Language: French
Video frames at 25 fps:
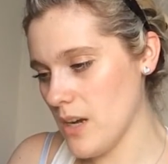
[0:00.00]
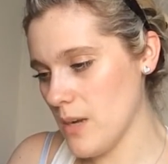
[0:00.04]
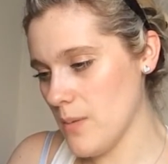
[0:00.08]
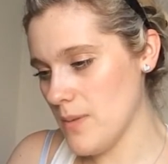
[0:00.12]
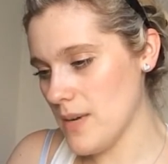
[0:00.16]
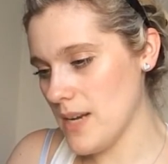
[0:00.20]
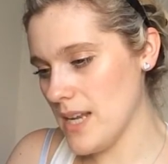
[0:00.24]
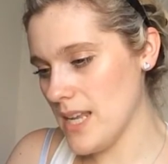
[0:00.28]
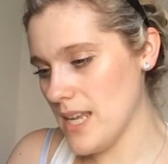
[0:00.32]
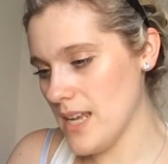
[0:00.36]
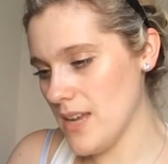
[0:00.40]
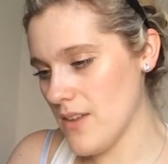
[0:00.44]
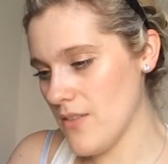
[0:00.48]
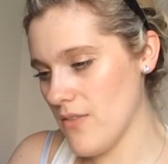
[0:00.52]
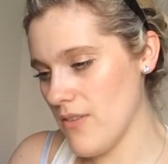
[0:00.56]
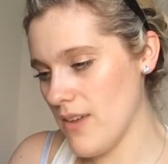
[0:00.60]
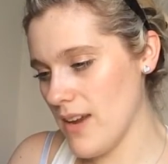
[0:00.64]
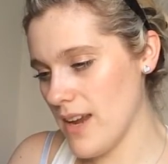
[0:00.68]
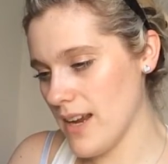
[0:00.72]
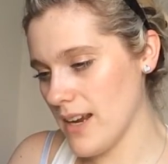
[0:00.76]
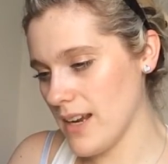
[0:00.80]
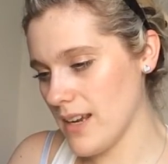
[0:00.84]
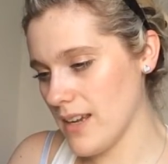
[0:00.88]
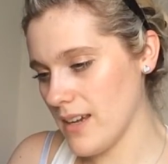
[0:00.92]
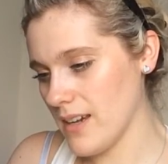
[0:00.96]
comme les
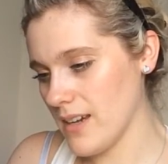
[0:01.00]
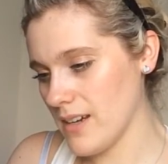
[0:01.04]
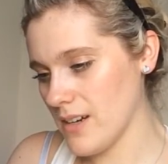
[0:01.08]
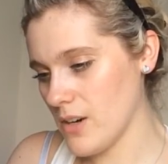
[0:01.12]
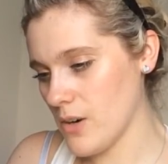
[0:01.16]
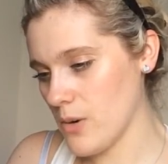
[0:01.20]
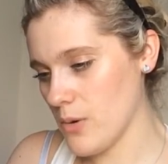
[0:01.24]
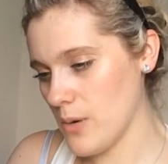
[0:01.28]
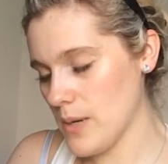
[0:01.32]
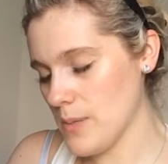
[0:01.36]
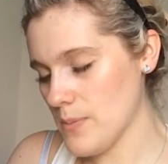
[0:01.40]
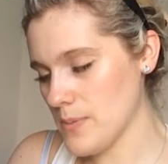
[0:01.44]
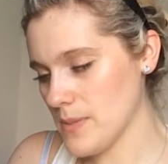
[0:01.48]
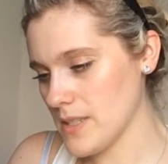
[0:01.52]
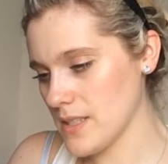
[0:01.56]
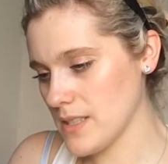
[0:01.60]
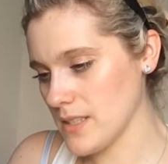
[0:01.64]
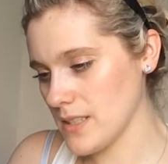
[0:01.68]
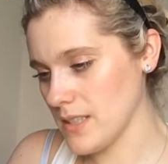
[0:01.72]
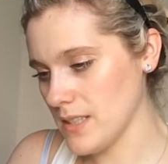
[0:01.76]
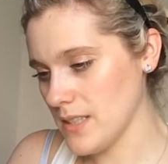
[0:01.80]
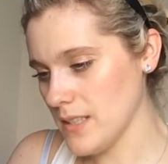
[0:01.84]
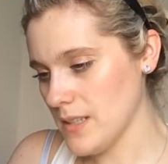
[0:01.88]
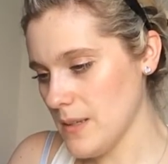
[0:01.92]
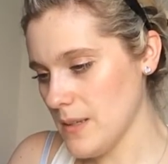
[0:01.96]
Veg Crips.